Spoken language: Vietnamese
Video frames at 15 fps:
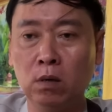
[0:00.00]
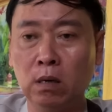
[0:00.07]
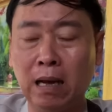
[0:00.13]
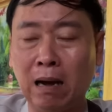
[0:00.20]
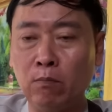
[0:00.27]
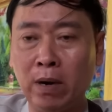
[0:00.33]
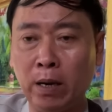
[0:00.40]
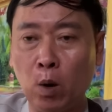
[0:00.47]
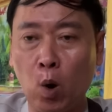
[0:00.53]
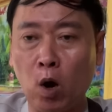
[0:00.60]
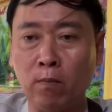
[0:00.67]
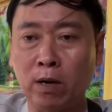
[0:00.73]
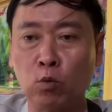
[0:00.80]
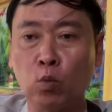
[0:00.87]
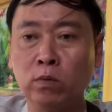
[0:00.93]
không ai
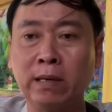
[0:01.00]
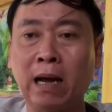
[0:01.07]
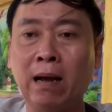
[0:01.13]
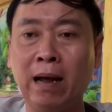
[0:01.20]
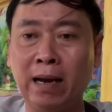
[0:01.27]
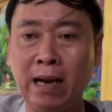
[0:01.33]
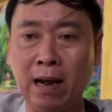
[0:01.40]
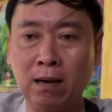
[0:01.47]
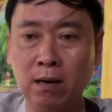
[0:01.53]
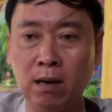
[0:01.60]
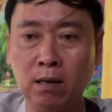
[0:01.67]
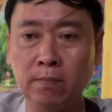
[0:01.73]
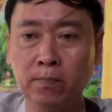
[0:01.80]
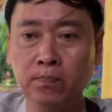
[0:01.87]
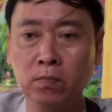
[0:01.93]
ngon mà cũng chẳng ai đắt
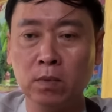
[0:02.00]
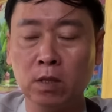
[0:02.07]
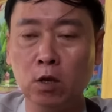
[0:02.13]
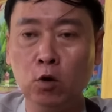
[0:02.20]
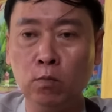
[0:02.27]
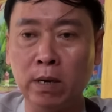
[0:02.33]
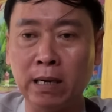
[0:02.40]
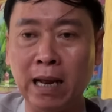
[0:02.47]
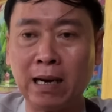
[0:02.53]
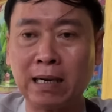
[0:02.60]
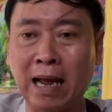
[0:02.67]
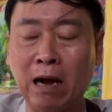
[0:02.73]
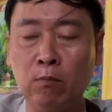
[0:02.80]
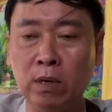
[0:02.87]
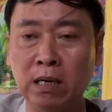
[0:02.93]
hết nếu mình đắc
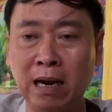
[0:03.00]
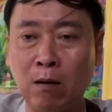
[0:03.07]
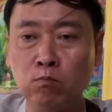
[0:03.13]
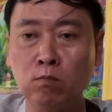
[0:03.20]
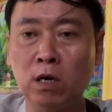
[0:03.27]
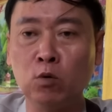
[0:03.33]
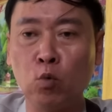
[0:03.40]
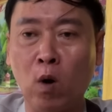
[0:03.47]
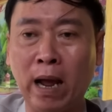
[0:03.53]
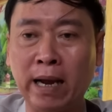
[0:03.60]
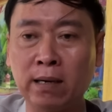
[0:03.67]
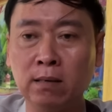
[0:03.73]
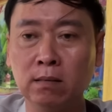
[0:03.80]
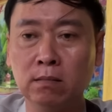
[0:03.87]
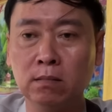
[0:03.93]
đạo mình không bệnh hoạn